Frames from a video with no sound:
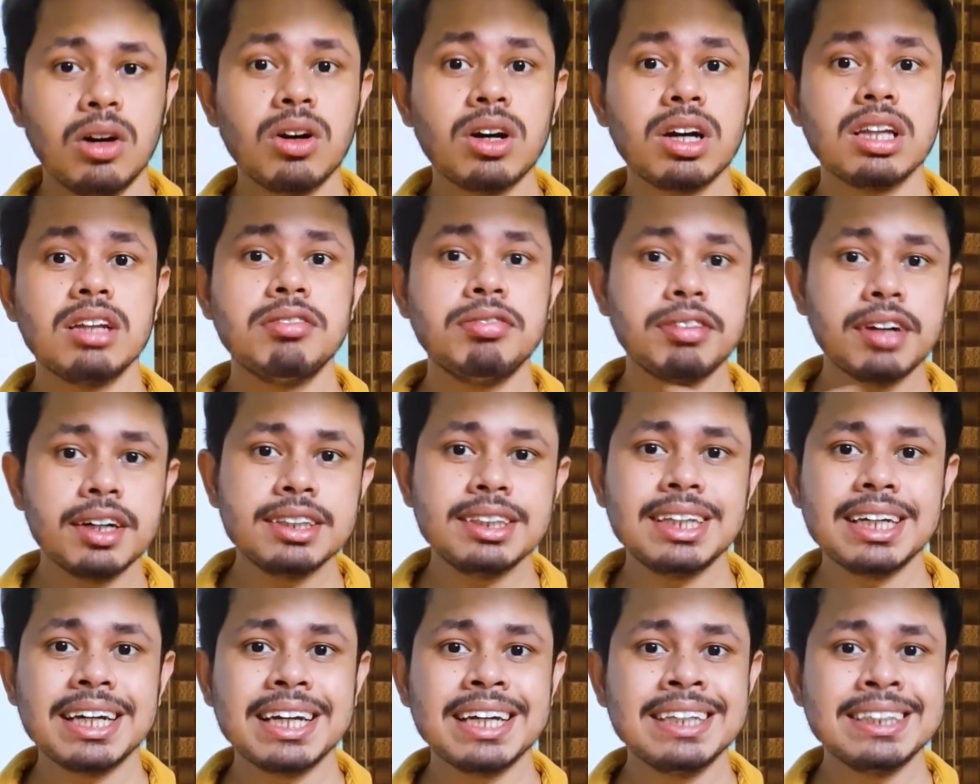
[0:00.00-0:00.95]
ओके द
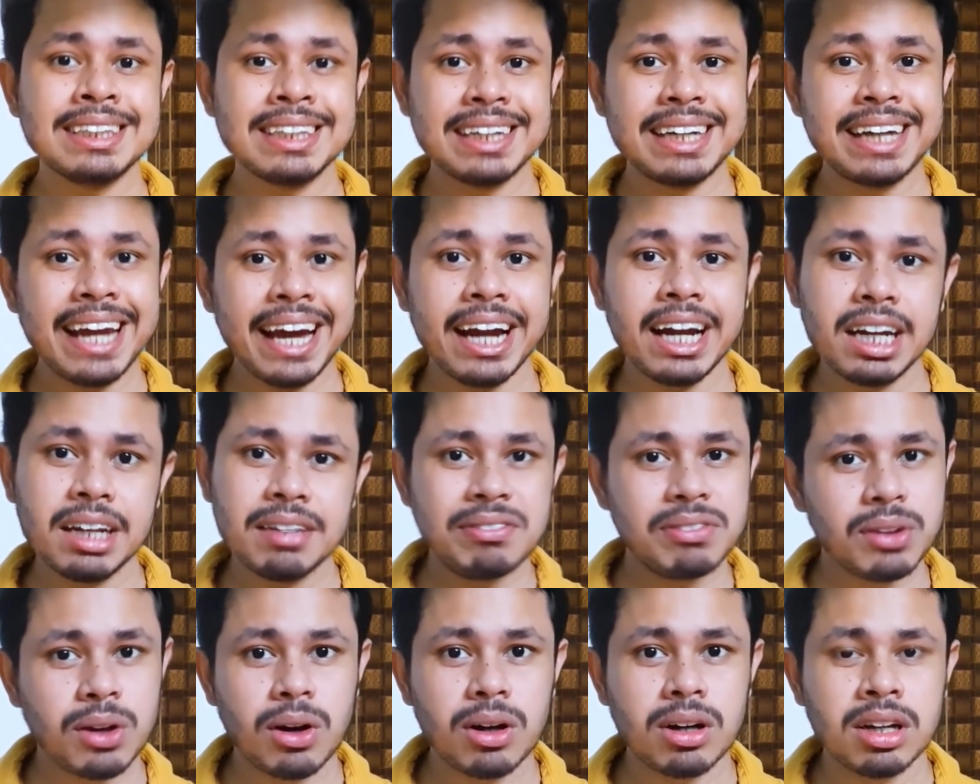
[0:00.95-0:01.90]
फर्स्ट थिंग इज नेगेटिव
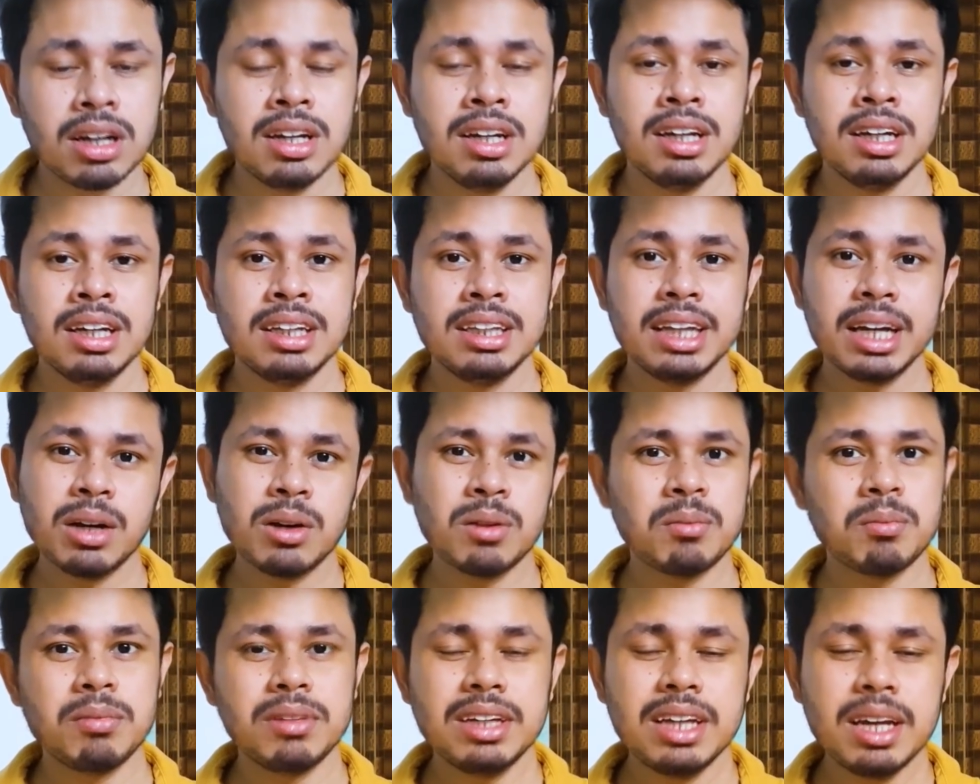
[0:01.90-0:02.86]
थाट देखो
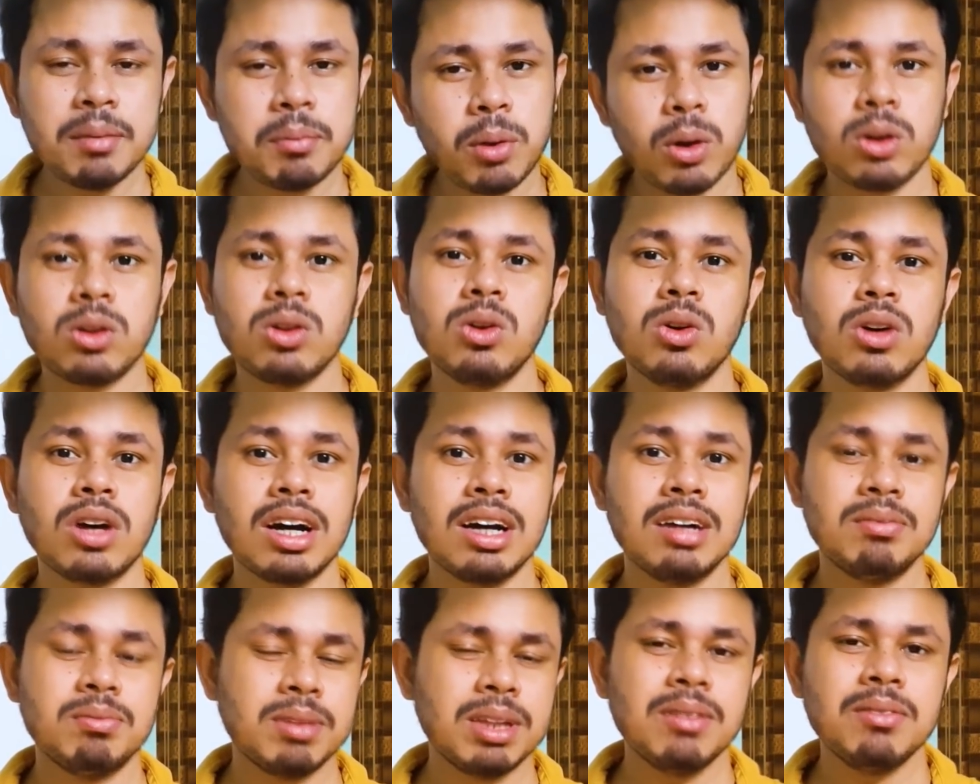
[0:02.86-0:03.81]
ये बहुत लोगों का
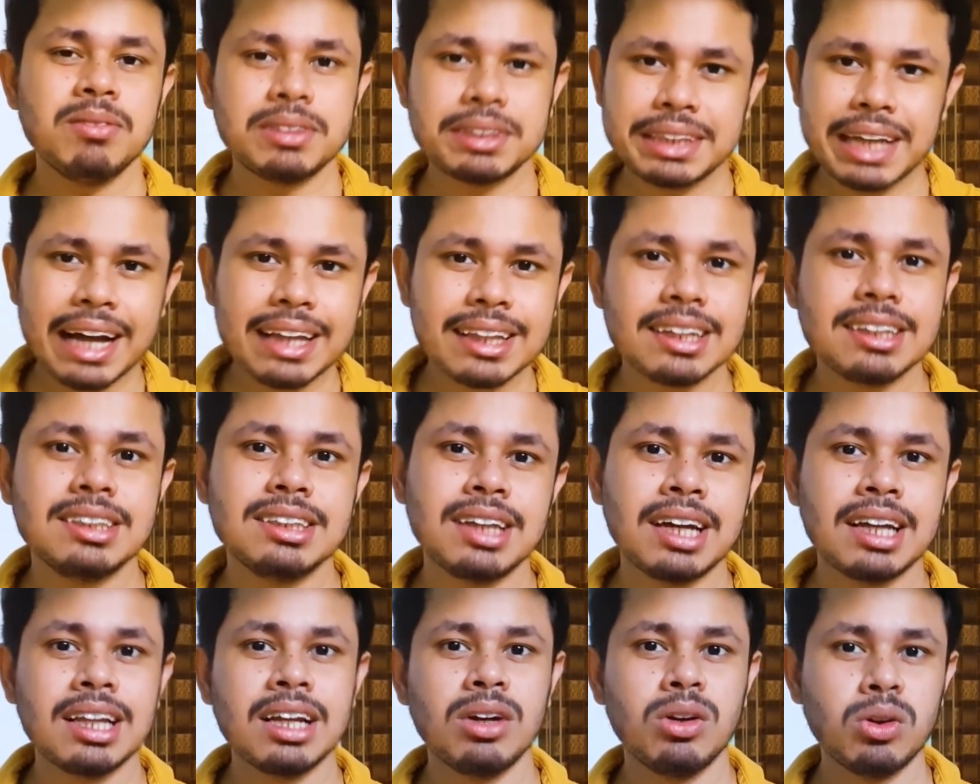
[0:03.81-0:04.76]
मतलब ज़्यादा से
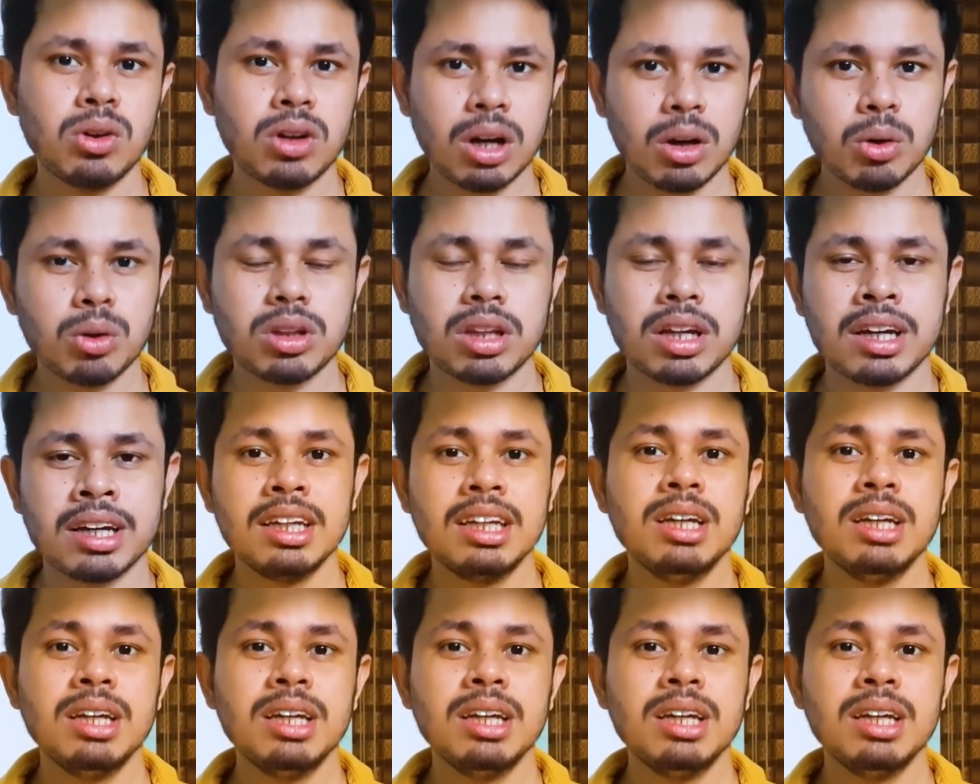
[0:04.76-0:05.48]
ज़्यादा लोगों का होता है